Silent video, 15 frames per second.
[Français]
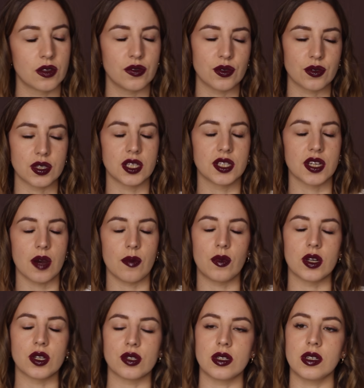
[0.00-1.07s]
Donc déjà
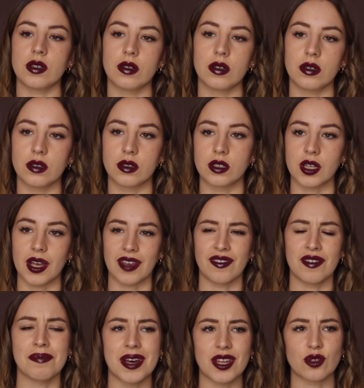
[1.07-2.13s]
moi
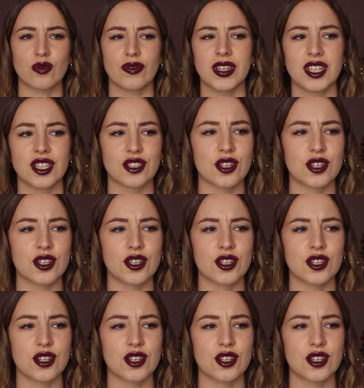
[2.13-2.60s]
j'arrivais pas à trouver les